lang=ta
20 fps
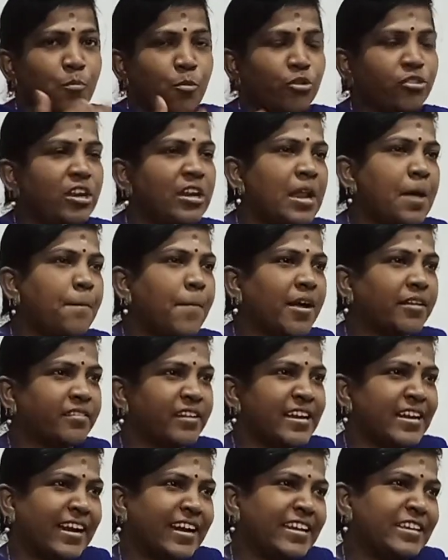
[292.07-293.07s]
முதலெல்லாம்
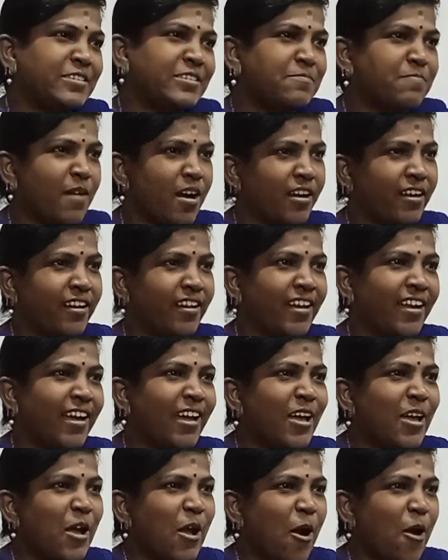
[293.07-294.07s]
பார்த்துட்டேன் கடைசி பார்க்கல
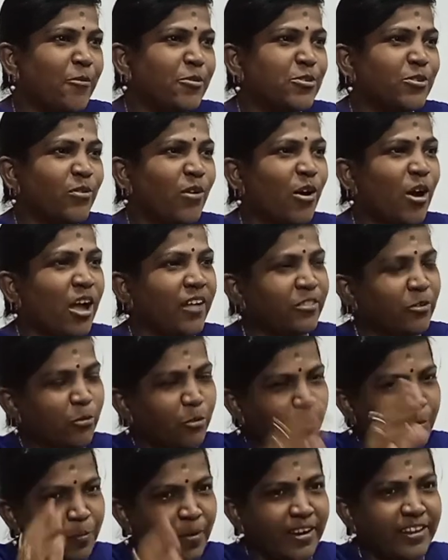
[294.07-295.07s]
அப்படின்னு சொல்லுவாங்க அந்த
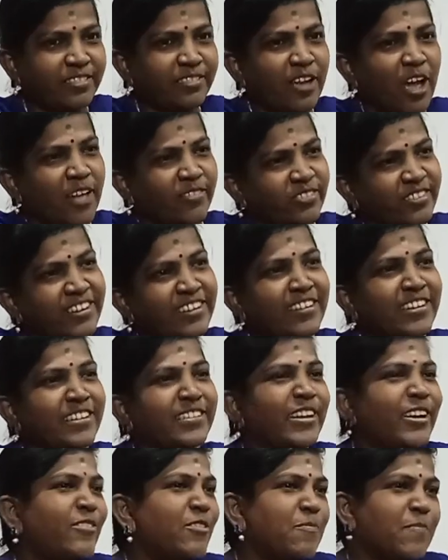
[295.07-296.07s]
ஒரு படத்தையே அத்தனை
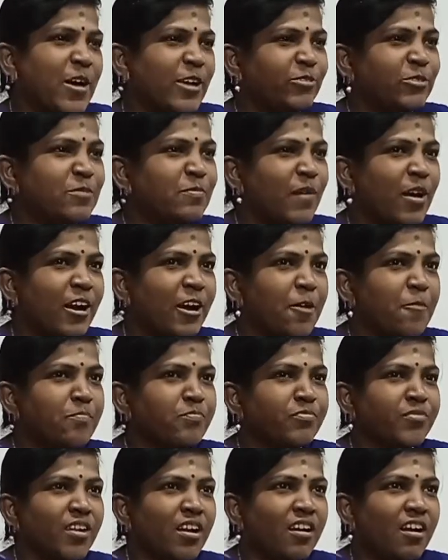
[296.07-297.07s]
தடவை பார்த்துருப்பாங்க
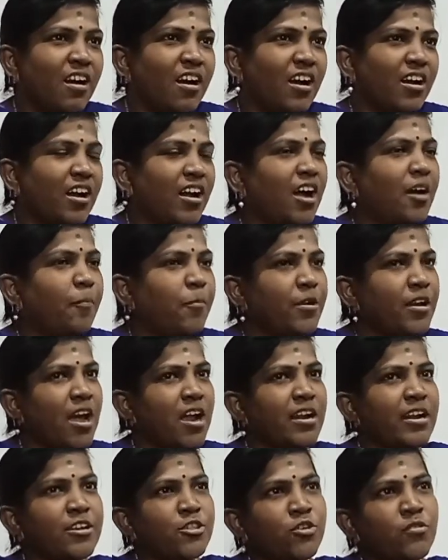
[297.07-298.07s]
அப்போ
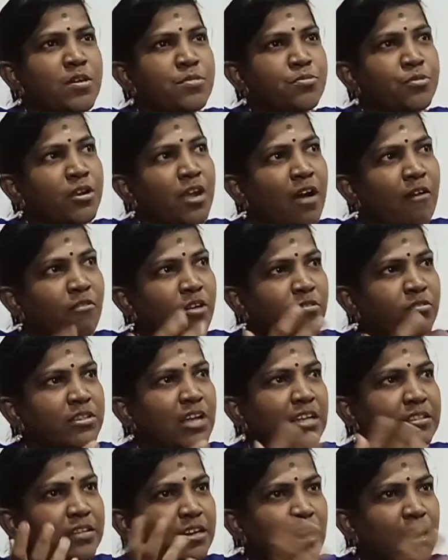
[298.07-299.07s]
நான் நினச்சிட்டேன் சரி அவங்க
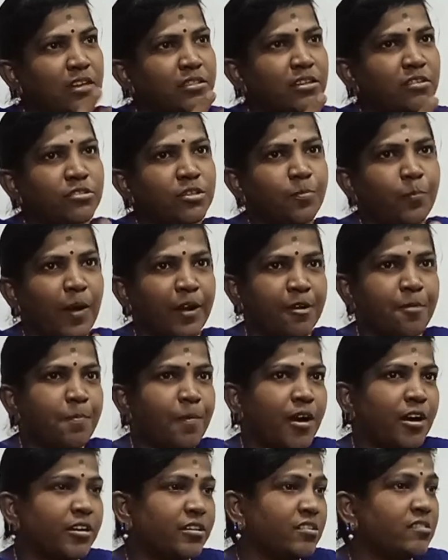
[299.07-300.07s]
வந்து அந்த காலத்தில் வந்து படம்
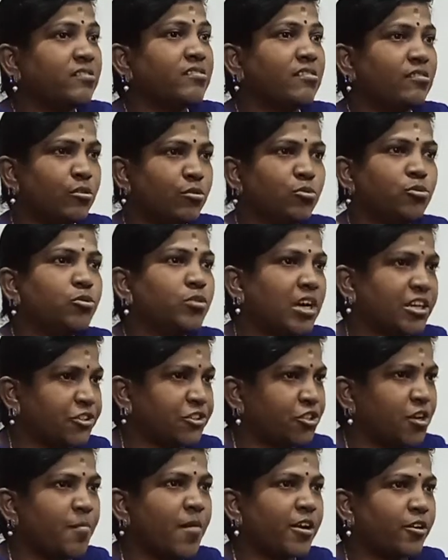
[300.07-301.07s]
பார்க்குறது வந்து அவங்களுக்கு வந்து
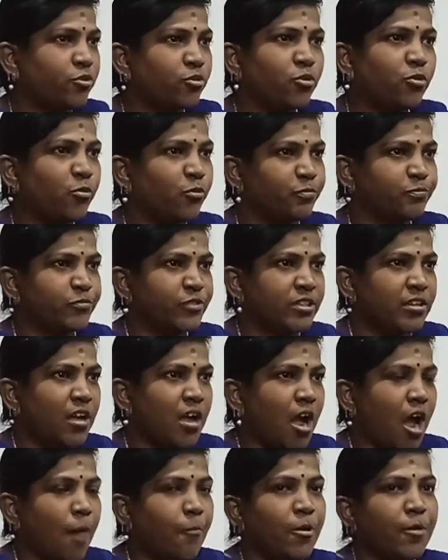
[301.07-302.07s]
கஷ்டமாக இருந்திருக்கும்
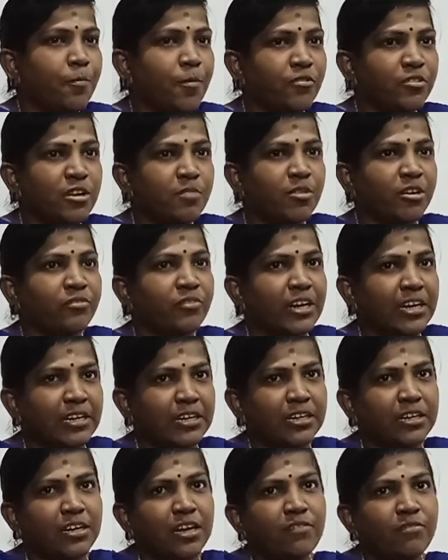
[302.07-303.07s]
அப்போ இப்போ வந்து நம்மளுக்கு
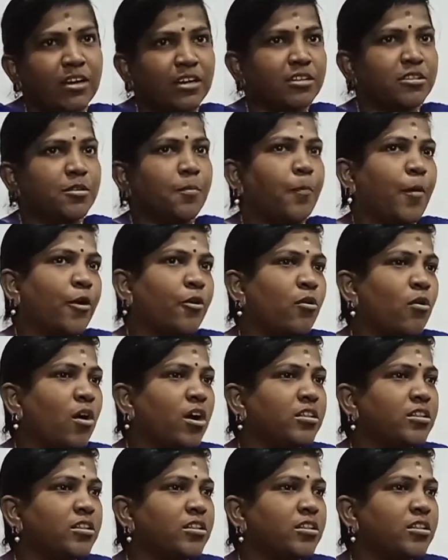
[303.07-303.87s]
வீட்டுக்கே வருது படம்